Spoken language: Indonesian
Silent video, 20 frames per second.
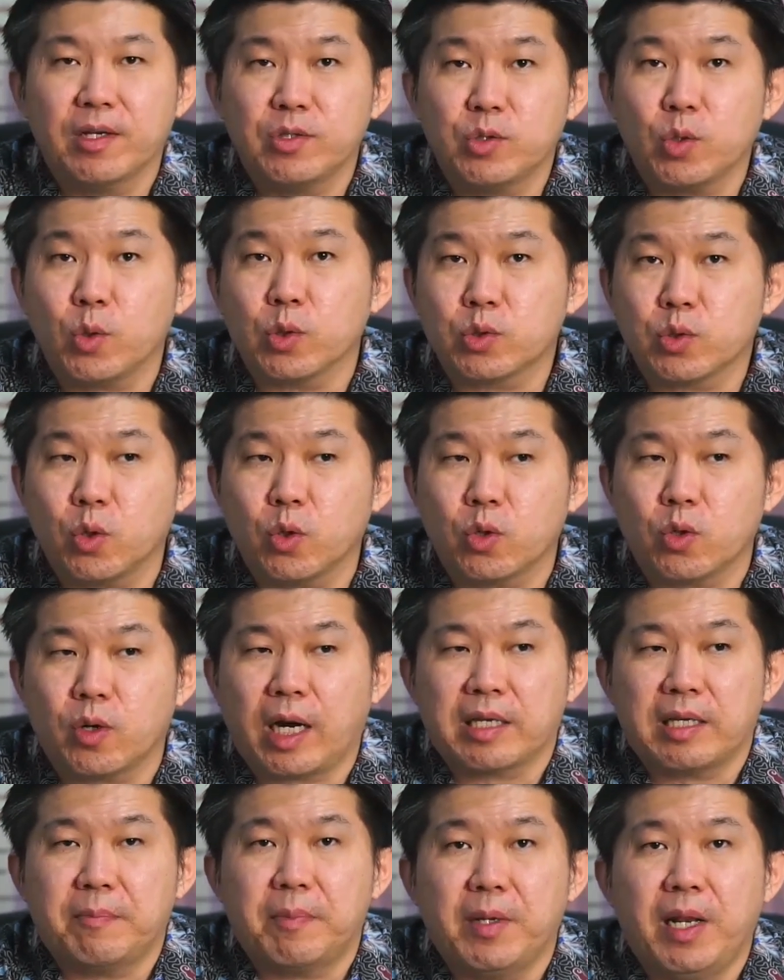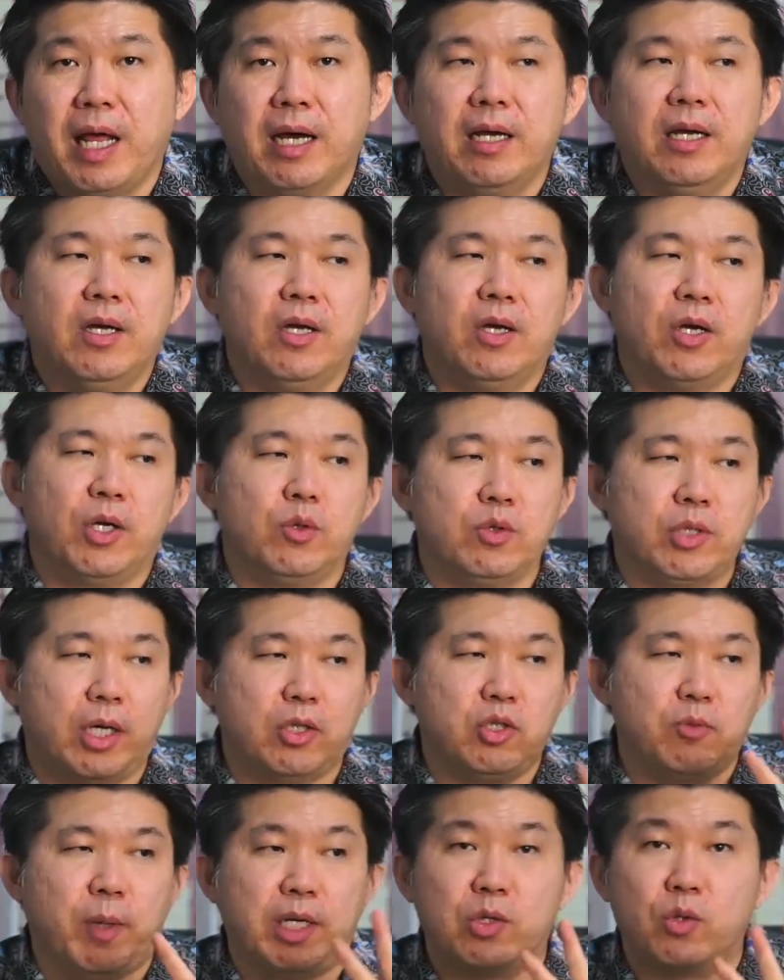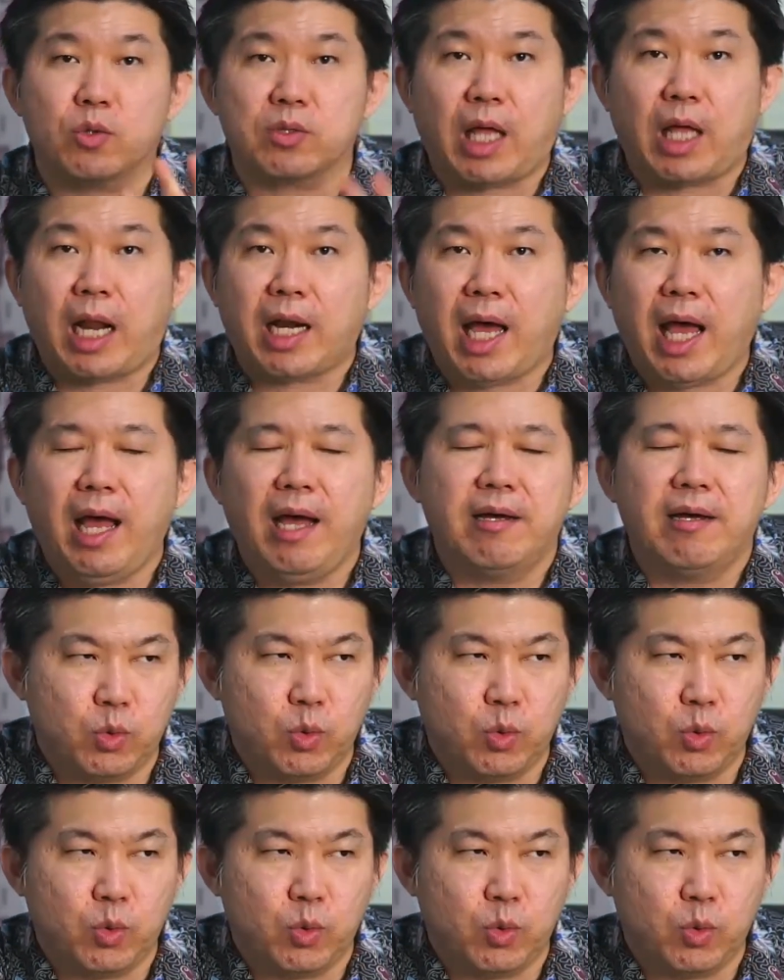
Syukur-syukur orangnya bilang, itu saya cuma hitung tanah,